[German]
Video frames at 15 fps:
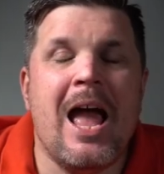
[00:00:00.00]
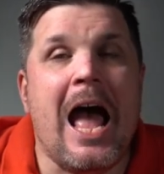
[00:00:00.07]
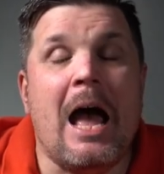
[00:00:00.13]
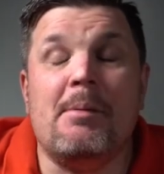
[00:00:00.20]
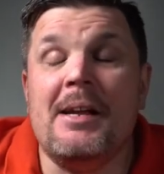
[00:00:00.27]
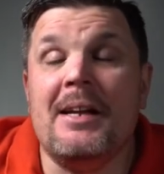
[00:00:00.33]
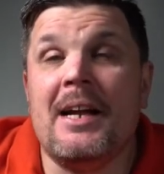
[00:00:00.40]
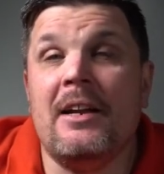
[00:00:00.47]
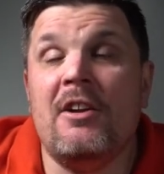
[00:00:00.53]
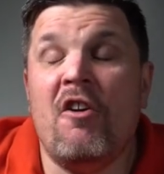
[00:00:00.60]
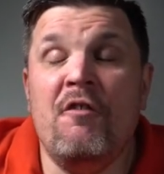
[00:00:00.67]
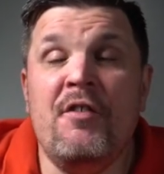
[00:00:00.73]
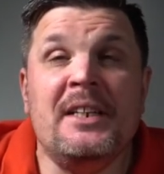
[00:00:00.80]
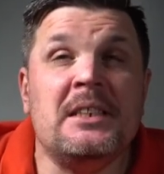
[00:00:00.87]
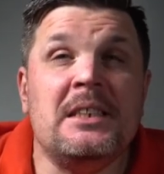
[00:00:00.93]
Aber er kann
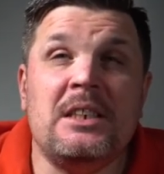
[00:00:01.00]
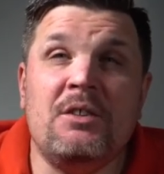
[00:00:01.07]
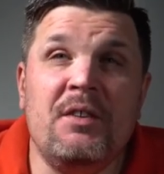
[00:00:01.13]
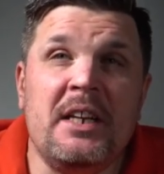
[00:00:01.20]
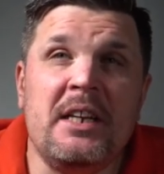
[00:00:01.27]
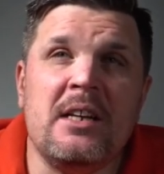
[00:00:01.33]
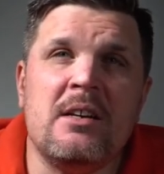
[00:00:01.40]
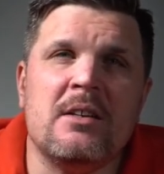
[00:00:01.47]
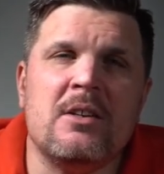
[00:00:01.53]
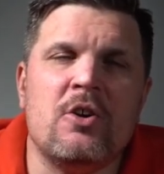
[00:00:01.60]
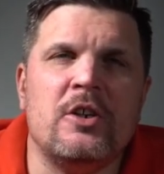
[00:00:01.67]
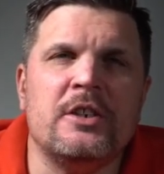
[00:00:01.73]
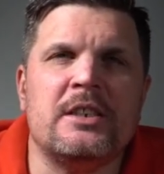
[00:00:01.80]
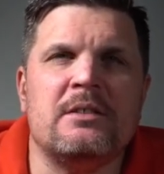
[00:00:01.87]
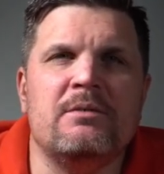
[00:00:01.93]
auch wesentlich weniger
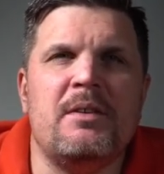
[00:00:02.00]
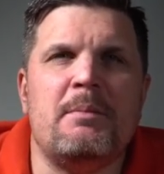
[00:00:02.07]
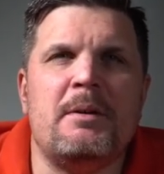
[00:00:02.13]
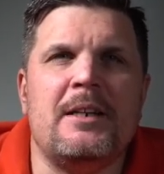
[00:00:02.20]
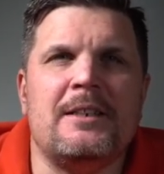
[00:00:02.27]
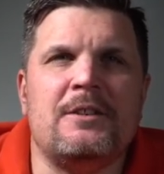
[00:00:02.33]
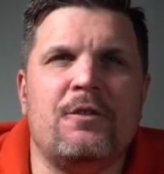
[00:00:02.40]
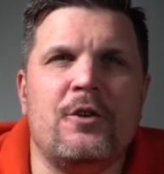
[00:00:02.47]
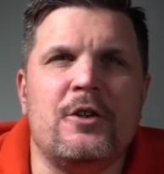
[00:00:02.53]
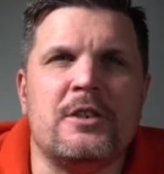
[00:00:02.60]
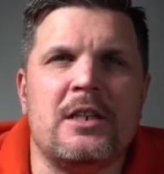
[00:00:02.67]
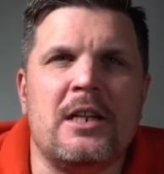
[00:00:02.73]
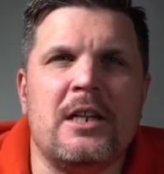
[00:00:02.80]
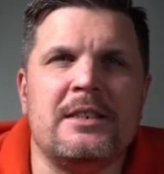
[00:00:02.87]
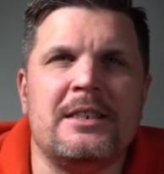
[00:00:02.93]
kosten, wenn man das
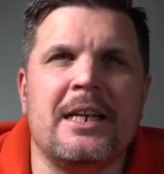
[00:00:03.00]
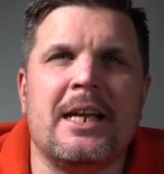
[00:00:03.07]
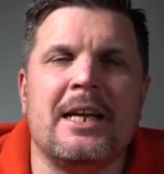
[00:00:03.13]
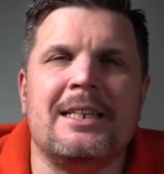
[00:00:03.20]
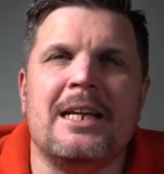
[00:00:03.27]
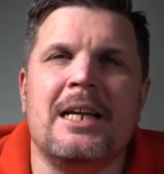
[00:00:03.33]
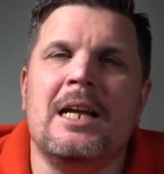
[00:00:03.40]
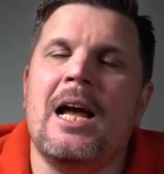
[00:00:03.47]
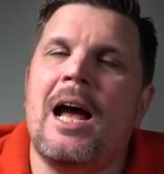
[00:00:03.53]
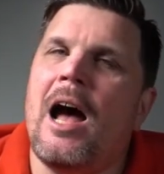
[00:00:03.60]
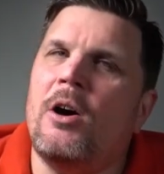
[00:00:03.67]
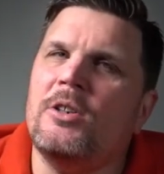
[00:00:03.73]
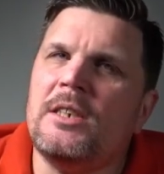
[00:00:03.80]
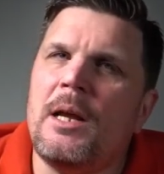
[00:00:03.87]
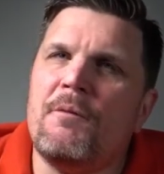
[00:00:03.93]
First-Class-Ticket
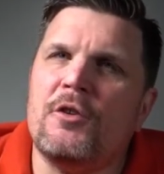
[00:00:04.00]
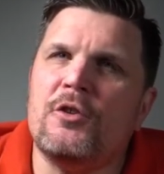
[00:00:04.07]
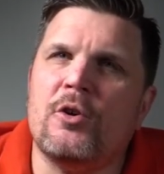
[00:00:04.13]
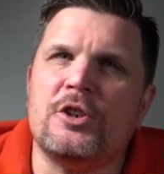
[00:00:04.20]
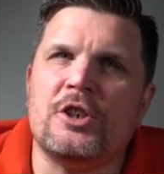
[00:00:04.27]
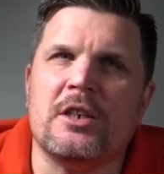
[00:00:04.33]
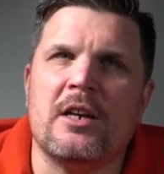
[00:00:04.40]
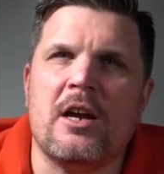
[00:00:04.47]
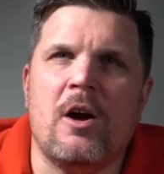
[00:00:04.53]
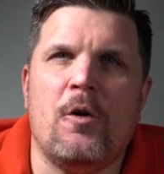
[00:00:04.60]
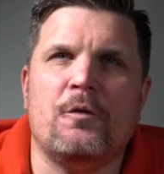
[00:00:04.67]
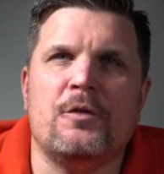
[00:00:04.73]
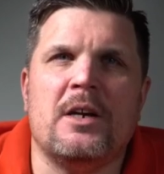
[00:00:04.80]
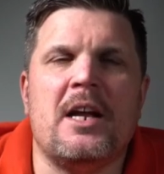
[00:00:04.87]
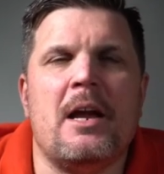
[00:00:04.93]
außerhalb von Deutschland
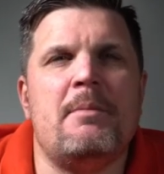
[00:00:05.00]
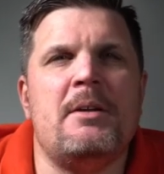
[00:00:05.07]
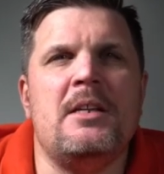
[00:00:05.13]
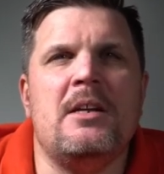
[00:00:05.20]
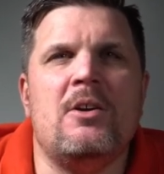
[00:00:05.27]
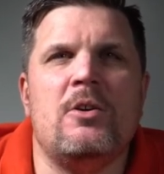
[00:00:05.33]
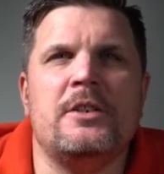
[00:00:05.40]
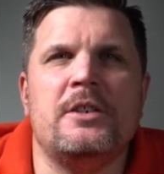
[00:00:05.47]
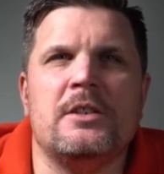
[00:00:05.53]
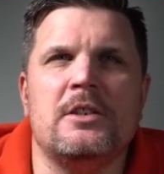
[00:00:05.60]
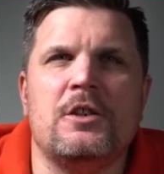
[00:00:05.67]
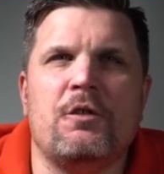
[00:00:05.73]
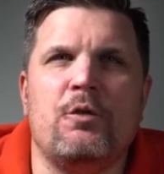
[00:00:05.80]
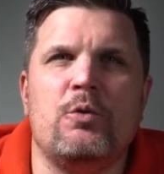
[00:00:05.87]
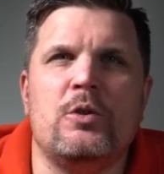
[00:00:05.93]
kauft. Dann kann man die
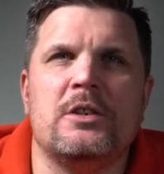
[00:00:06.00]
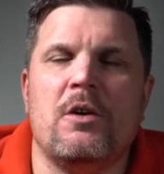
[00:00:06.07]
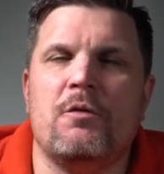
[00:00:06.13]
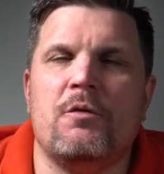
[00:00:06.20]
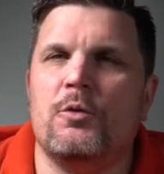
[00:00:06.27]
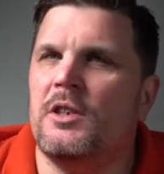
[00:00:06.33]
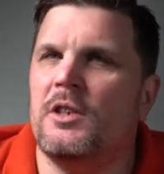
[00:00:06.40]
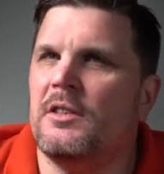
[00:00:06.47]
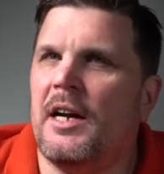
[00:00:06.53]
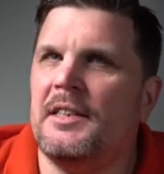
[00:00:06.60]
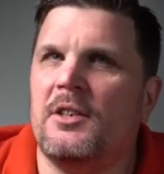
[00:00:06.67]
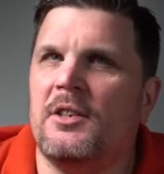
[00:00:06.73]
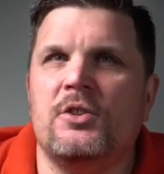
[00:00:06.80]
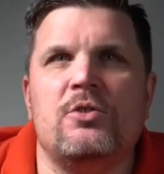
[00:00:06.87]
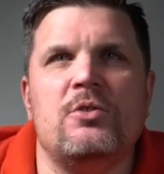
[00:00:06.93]
Kosten des Fluges auf unter
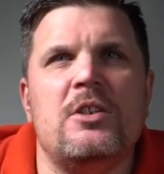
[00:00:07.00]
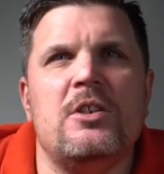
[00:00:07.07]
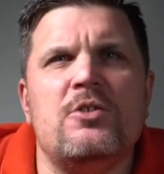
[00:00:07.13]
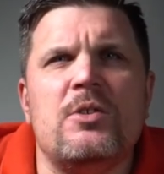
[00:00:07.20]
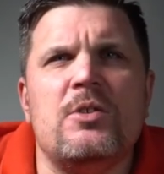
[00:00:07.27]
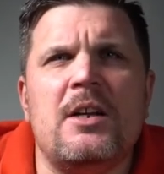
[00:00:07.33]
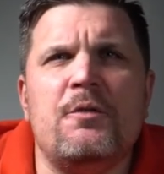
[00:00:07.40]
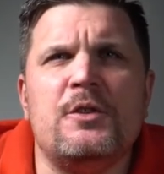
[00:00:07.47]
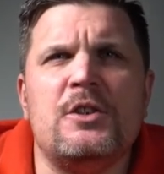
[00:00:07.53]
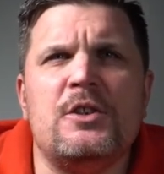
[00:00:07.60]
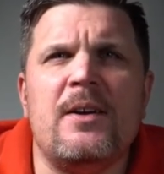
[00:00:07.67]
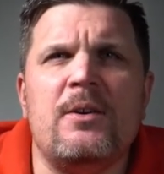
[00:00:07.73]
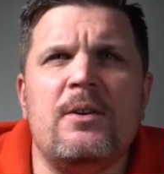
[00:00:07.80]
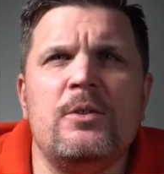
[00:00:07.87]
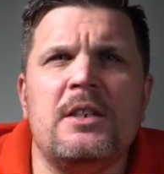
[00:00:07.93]
3.000 oder sogar auf
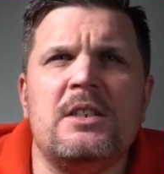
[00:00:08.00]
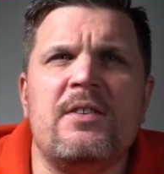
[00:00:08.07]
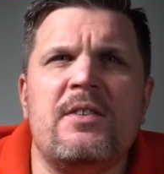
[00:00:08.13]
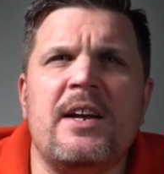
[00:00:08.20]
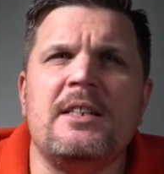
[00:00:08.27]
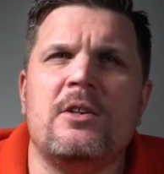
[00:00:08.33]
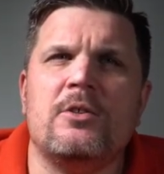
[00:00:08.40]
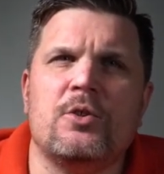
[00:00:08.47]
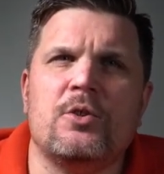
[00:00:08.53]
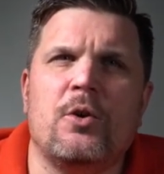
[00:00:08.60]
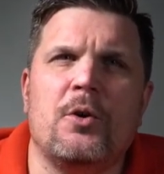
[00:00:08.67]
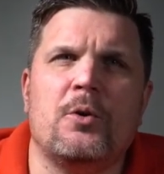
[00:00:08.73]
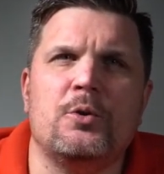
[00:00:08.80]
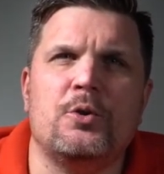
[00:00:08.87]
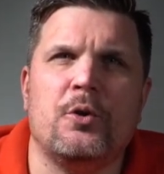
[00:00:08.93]
zwei, unter 2.000
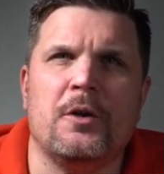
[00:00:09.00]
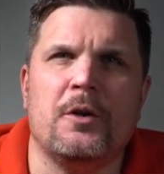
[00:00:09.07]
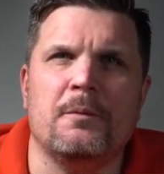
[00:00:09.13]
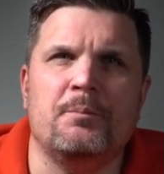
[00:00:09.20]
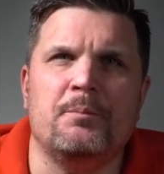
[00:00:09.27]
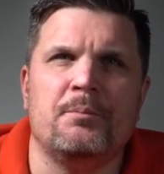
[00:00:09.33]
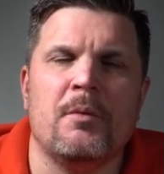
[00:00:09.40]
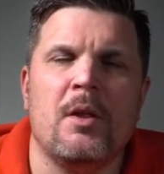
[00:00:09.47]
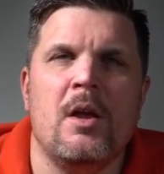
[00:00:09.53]
Euro drücken.